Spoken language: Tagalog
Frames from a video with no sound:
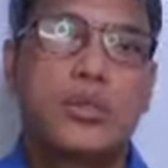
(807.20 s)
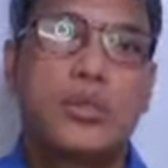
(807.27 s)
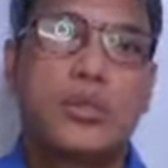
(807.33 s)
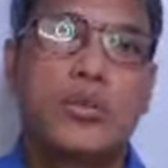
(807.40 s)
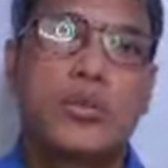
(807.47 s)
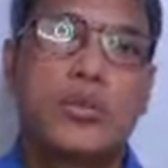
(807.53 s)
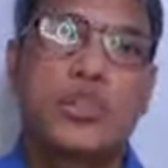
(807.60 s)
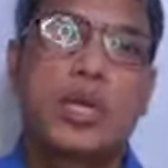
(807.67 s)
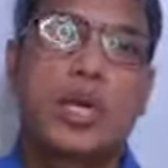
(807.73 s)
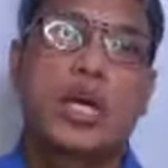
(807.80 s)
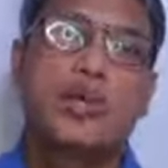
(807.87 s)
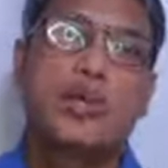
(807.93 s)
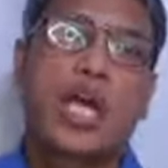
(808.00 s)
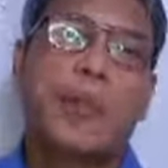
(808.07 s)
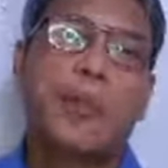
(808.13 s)

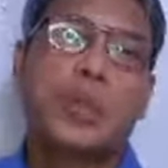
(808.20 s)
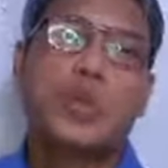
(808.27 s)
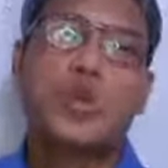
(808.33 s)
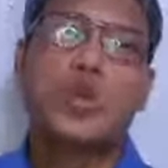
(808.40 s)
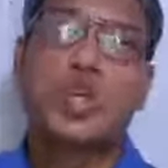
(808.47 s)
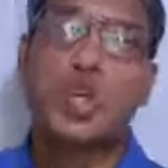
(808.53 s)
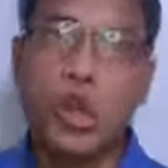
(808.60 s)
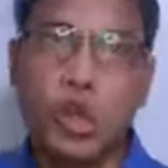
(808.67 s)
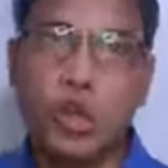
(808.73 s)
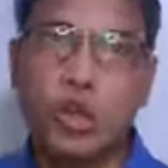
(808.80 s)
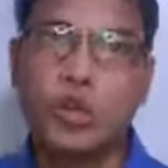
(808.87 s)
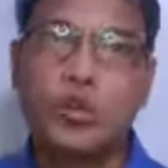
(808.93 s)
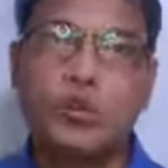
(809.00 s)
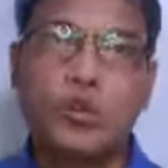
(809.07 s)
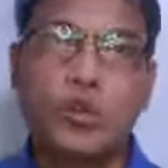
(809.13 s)
sa topic kong
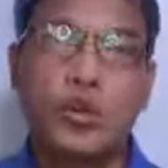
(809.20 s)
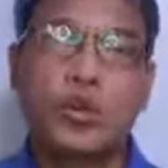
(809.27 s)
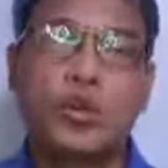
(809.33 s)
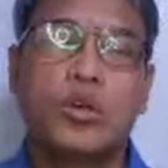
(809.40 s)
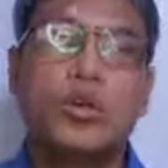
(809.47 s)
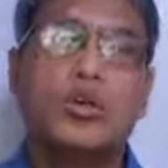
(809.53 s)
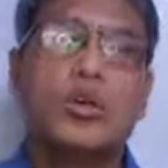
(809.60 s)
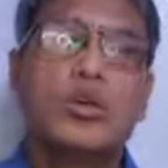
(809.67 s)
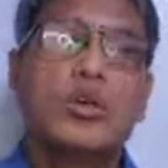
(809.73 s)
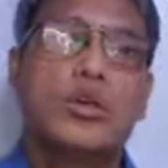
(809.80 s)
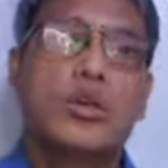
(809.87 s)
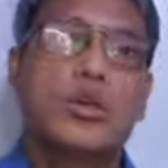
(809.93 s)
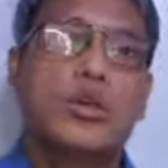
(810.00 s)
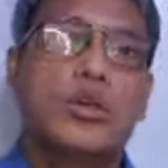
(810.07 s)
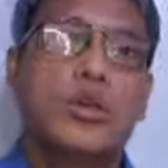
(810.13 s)
YOLO, o
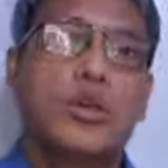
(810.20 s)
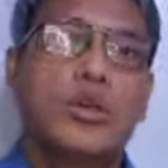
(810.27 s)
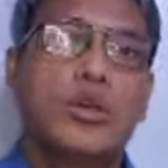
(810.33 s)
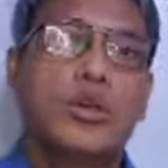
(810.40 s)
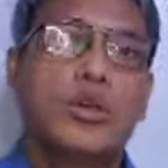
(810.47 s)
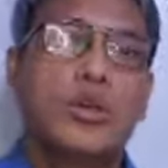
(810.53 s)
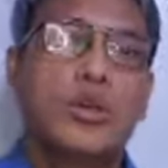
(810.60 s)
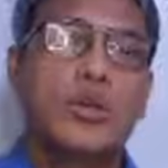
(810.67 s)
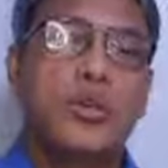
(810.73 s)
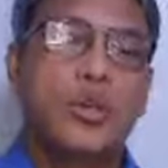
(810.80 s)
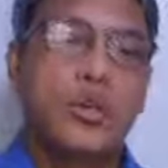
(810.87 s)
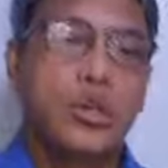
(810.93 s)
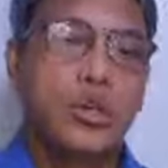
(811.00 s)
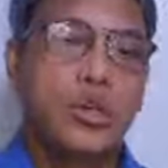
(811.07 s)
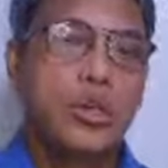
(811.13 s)

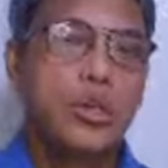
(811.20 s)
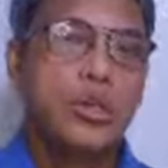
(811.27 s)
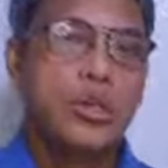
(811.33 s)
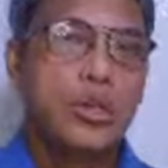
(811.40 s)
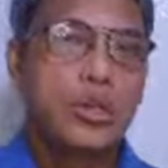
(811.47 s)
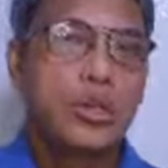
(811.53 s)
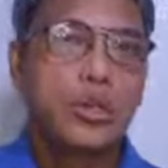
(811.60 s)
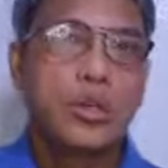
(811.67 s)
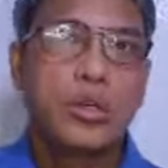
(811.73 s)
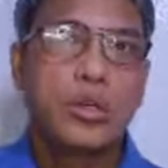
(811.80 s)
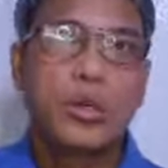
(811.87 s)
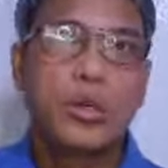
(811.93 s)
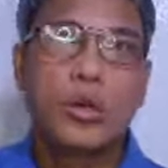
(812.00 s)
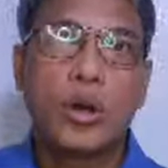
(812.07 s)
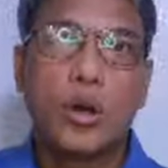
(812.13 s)
Your
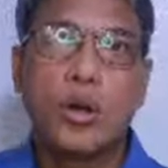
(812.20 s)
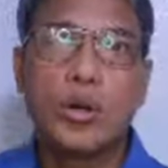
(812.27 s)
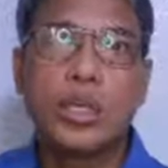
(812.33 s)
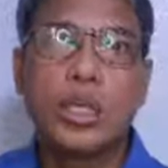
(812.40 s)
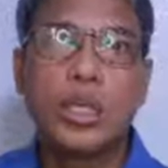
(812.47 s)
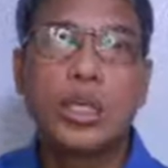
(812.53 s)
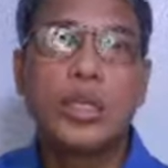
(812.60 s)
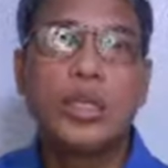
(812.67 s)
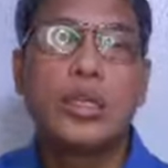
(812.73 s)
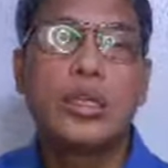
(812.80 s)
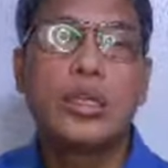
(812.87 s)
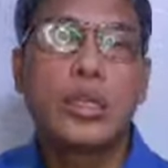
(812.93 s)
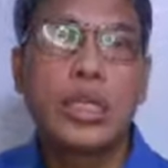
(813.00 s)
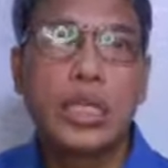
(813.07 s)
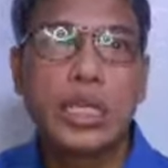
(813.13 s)
only
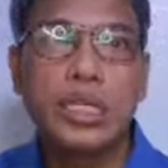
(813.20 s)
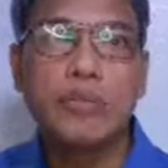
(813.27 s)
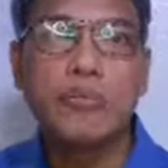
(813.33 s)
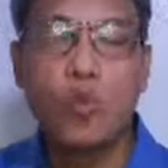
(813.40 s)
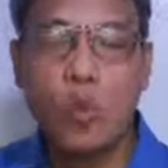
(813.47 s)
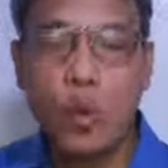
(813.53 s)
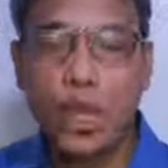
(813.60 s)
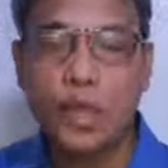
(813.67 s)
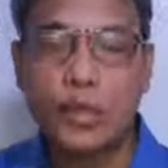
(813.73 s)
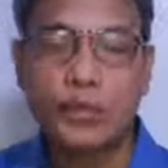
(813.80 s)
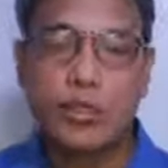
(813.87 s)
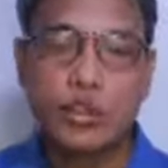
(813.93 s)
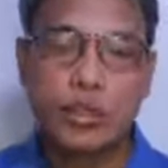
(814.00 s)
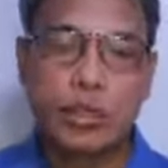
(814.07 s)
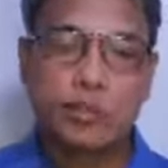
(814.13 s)
live
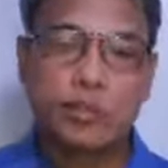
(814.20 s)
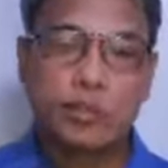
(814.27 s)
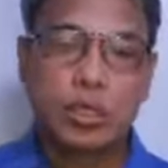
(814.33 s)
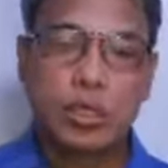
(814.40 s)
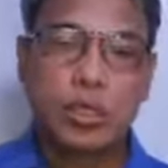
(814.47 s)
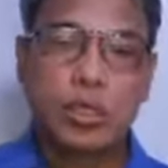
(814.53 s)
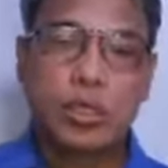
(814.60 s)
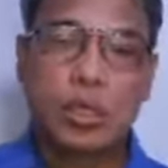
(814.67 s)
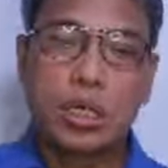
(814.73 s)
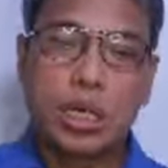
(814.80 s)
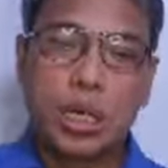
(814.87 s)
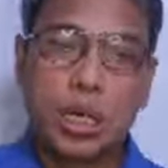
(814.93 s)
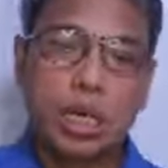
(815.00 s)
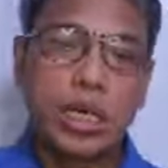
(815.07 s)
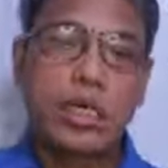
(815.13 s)
once.
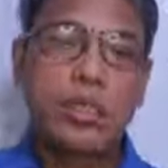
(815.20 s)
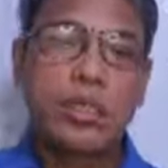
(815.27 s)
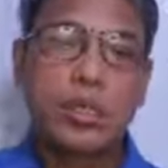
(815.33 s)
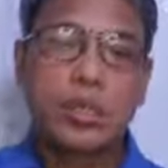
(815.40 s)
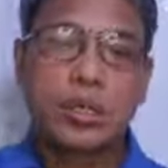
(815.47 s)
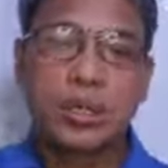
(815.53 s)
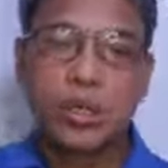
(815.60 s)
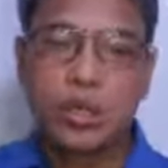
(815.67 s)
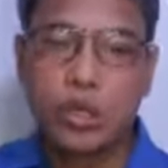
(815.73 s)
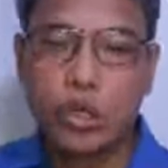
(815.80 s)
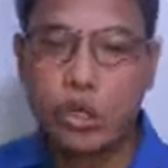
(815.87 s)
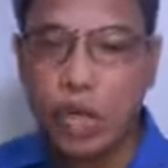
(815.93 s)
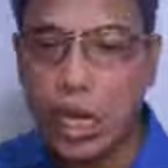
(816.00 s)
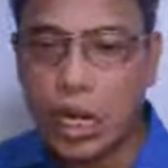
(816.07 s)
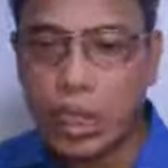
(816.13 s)
Guard
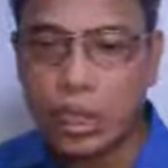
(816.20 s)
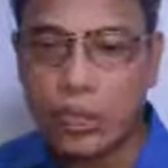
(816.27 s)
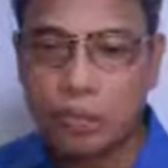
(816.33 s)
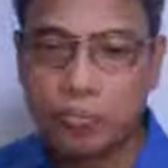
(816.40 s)
your heart.